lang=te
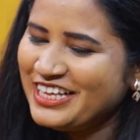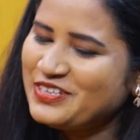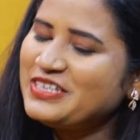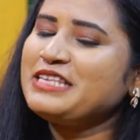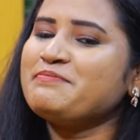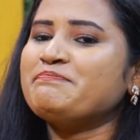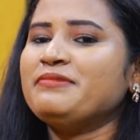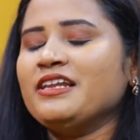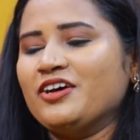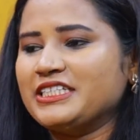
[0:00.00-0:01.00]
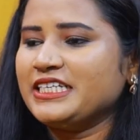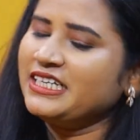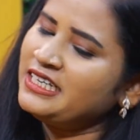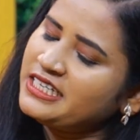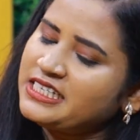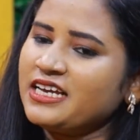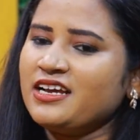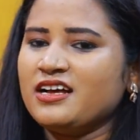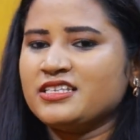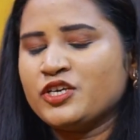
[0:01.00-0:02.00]
సో సింపుల్ లాజిక్
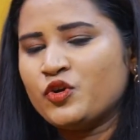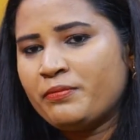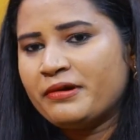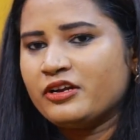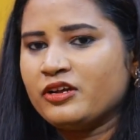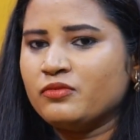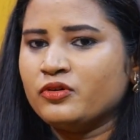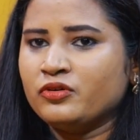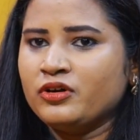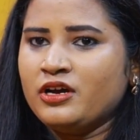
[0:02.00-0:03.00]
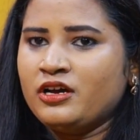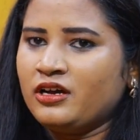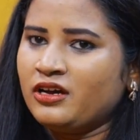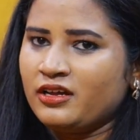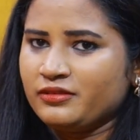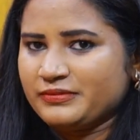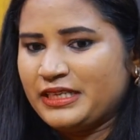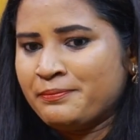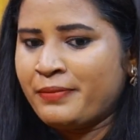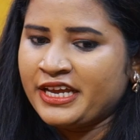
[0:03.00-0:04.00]
నిజంగా సిగ్గుపడడము
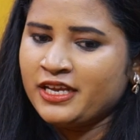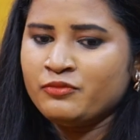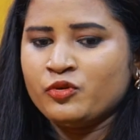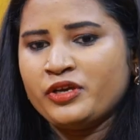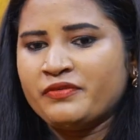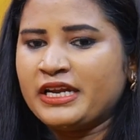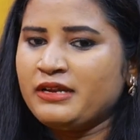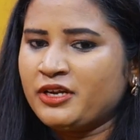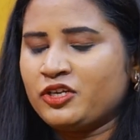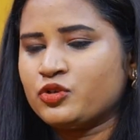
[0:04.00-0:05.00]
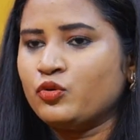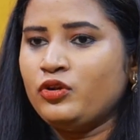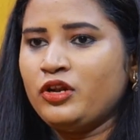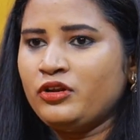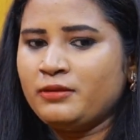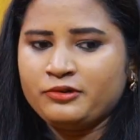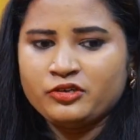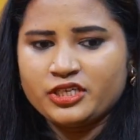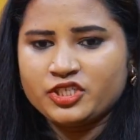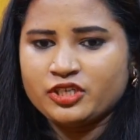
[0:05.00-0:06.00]
భయము ఇవన్నీ మనకి స్కూల్లో ఉన్నప్పుడు
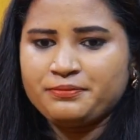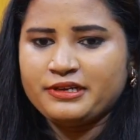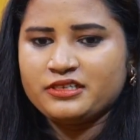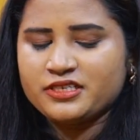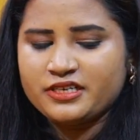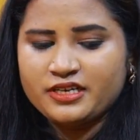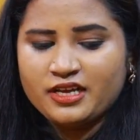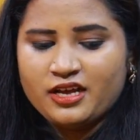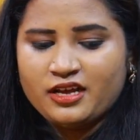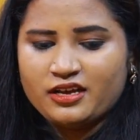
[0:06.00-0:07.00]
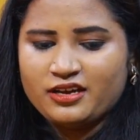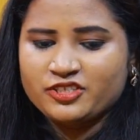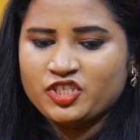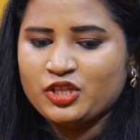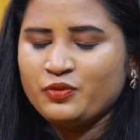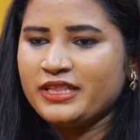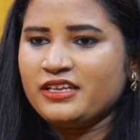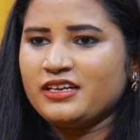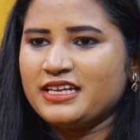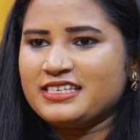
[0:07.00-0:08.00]
టీచర్ పిలిచి చదువు
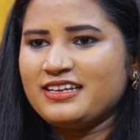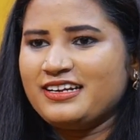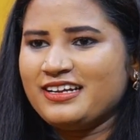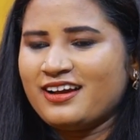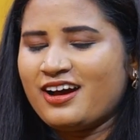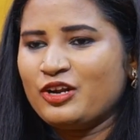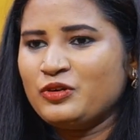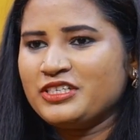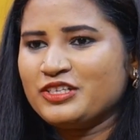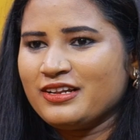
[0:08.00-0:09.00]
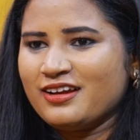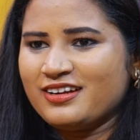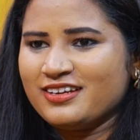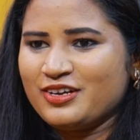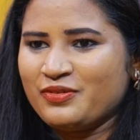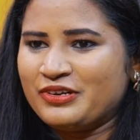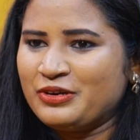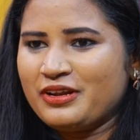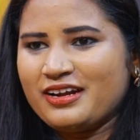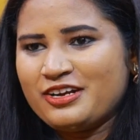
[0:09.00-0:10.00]
ఏదైనా లెసన్ అంటే కాళ్ళు చేతులు గడగడ
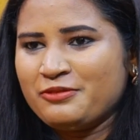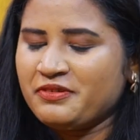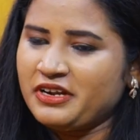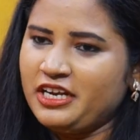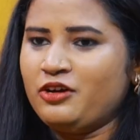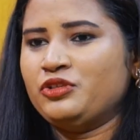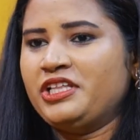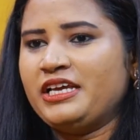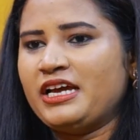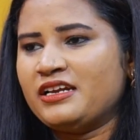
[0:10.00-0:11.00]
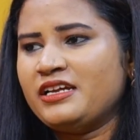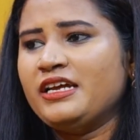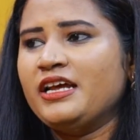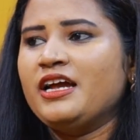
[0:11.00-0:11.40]
వణుకులాడడం ఇవన్నీ అవుతాయి కానీ